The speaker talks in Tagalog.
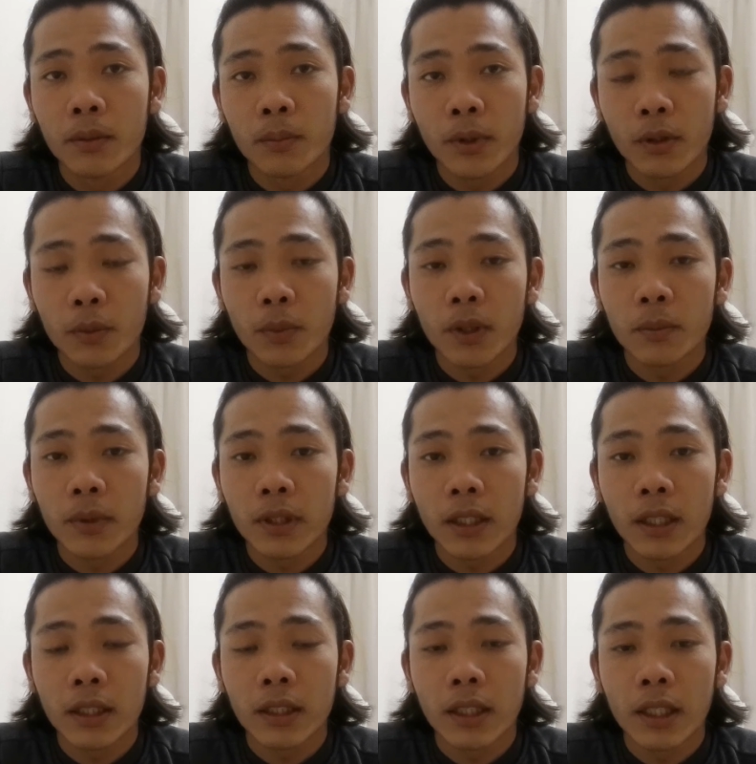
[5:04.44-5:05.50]
Pero pag
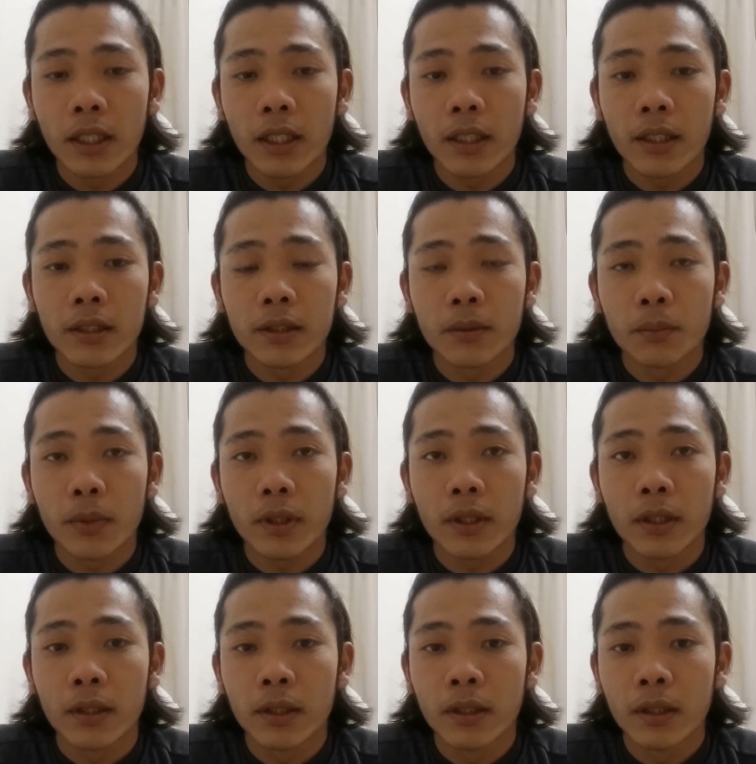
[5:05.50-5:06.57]
matagal-tagal ka na, syempre,
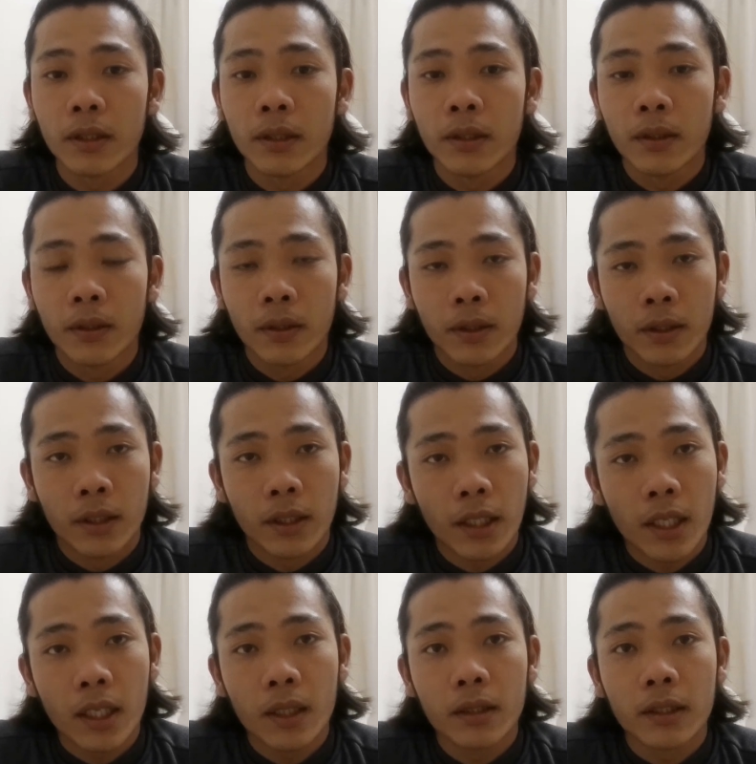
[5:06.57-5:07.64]

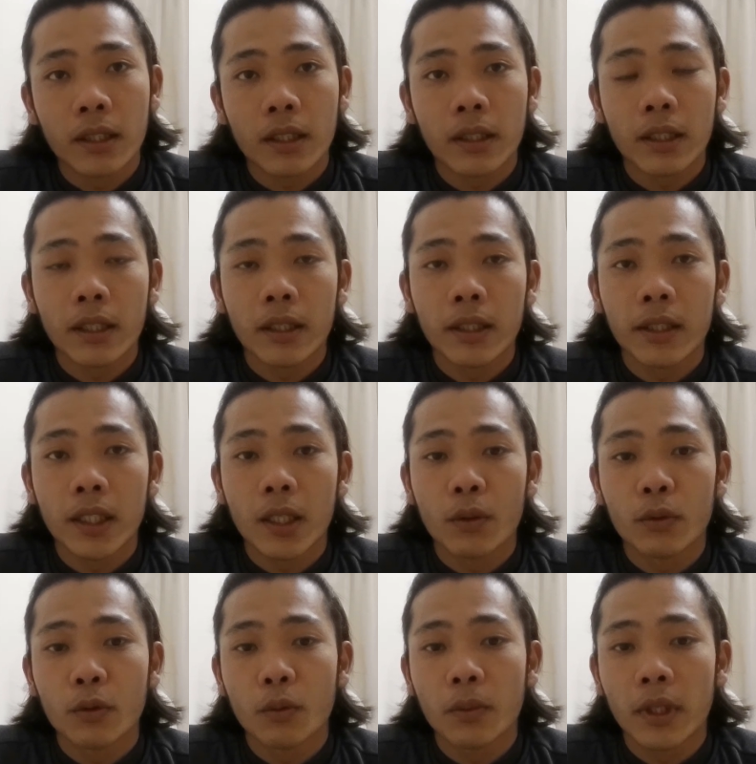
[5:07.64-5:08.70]
kailangan na rin na ikaw
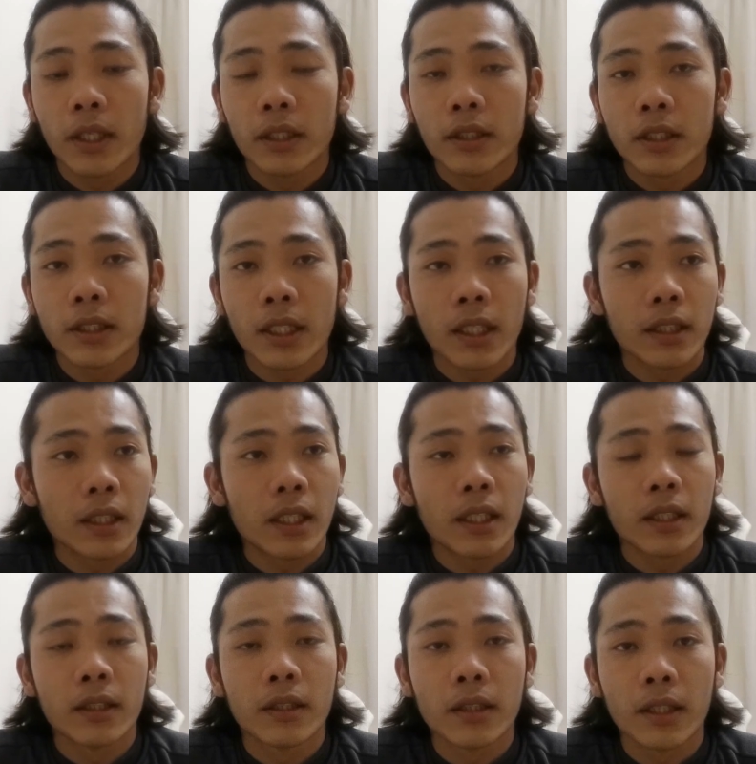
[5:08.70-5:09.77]
yung mag-adjust sa kanila.
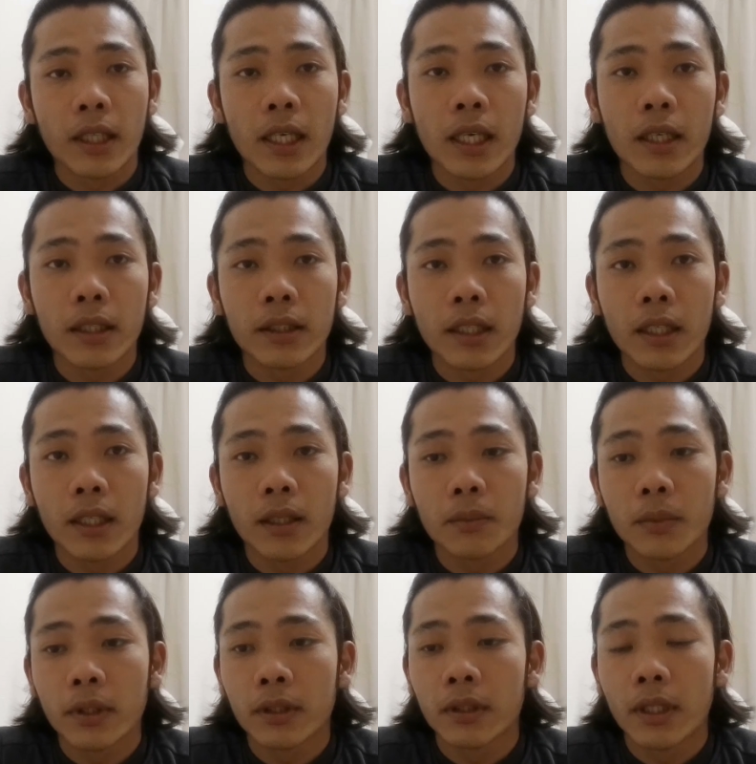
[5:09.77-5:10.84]
Kailangan talaga
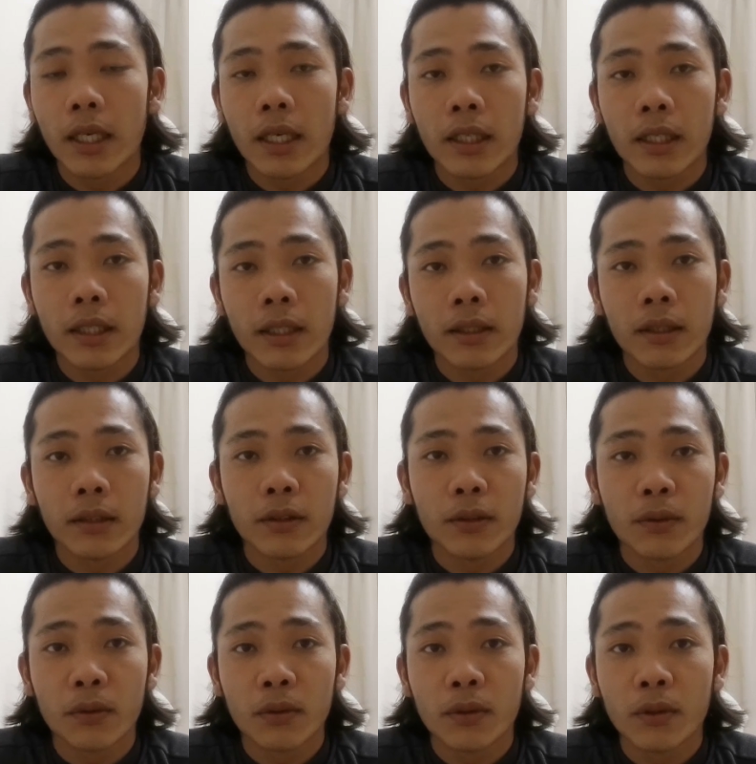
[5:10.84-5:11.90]
mag-aral ka ng
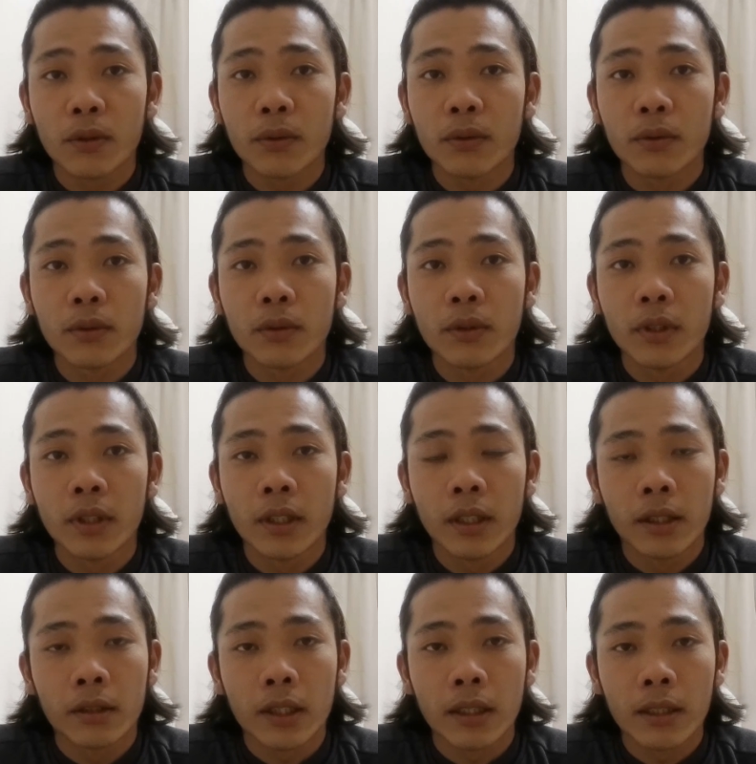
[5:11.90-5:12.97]
Nihongo.
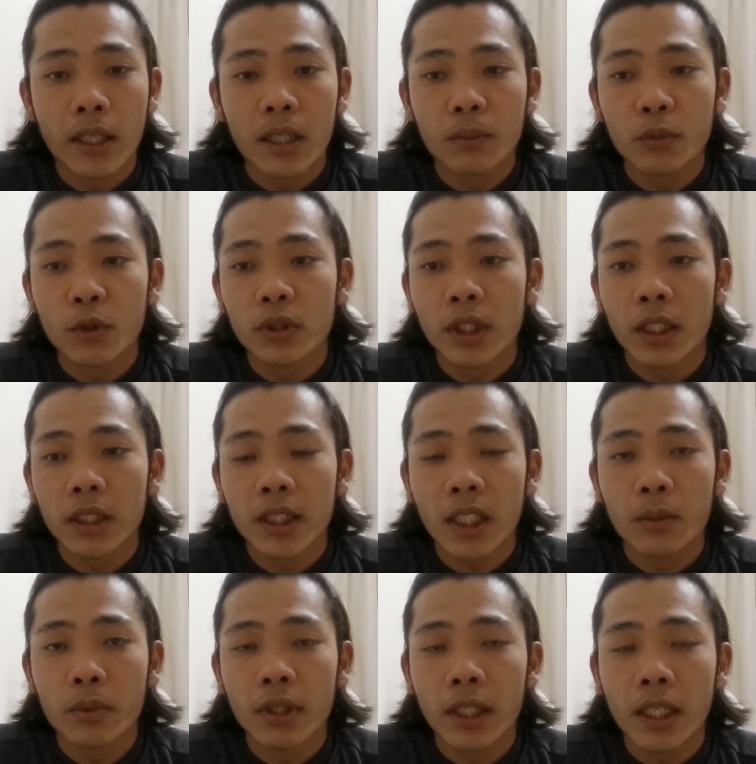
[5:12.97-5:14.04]
Tandaan mo yung
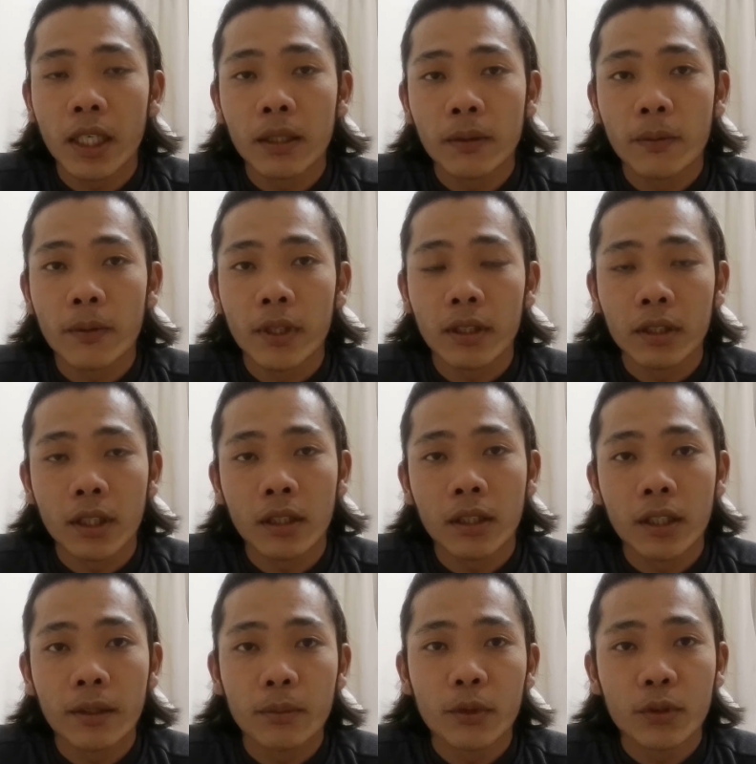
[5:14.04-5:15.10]
sinasabi nila,
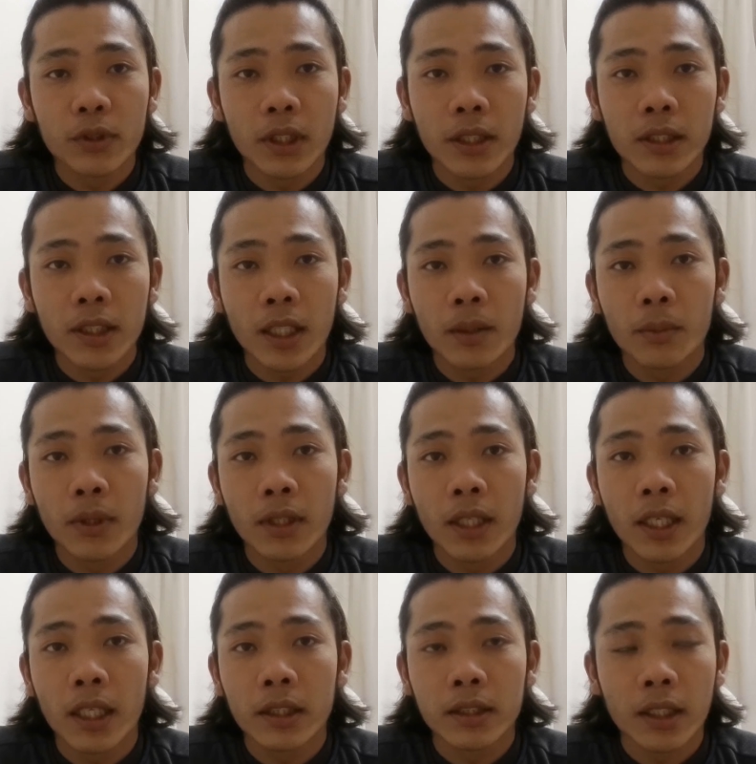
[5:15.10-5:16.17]
intindihin mo yung sinasabi
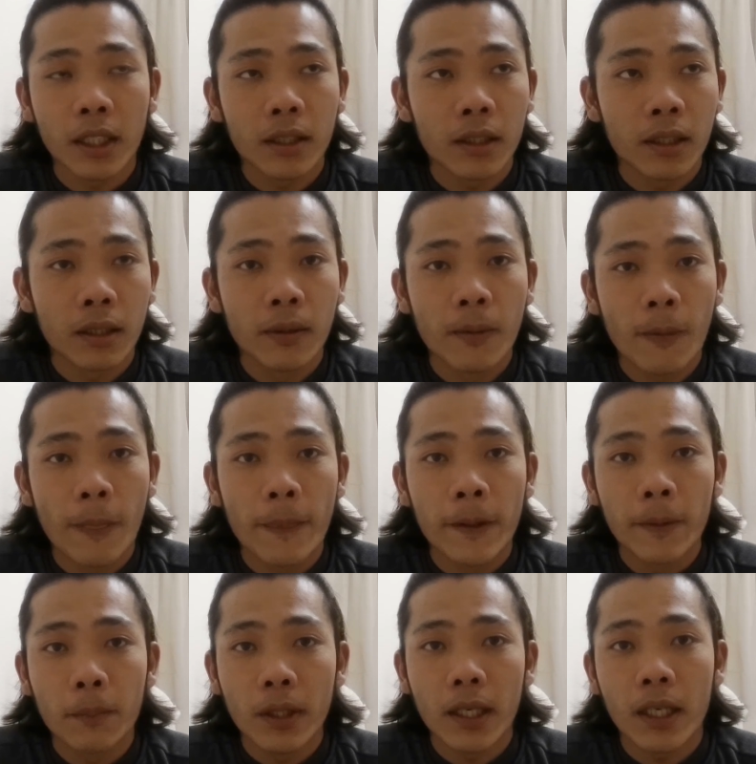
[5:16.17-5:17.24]
nila, at saka,
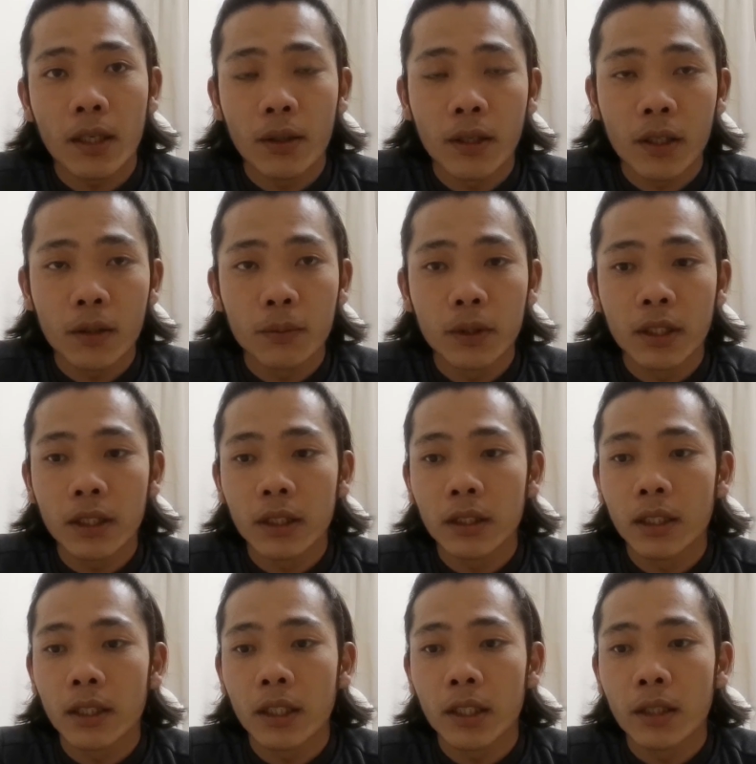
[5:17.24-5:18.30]
siyempre, araw-araw mo na rin
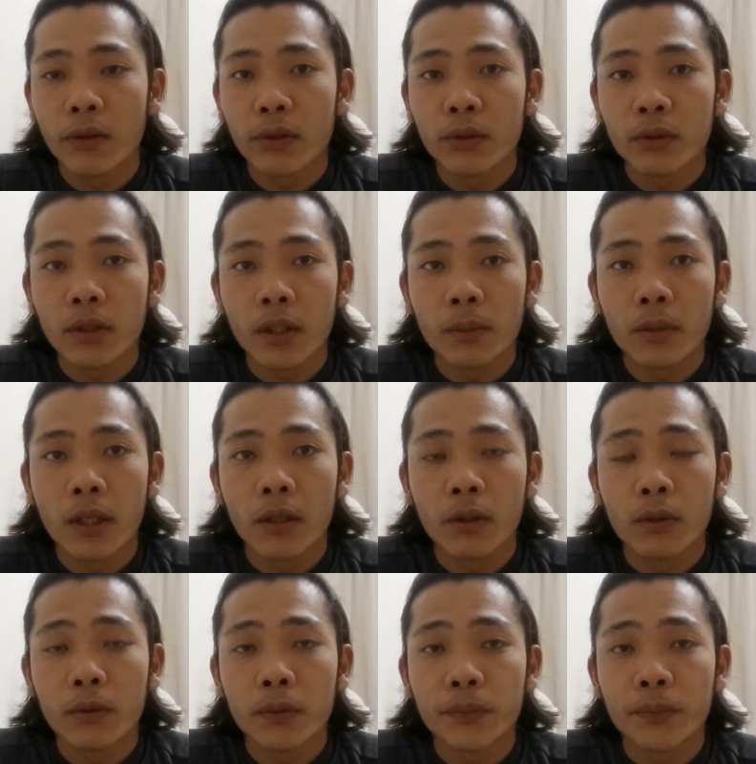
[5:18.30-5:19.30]
ginagawa yung trabaho.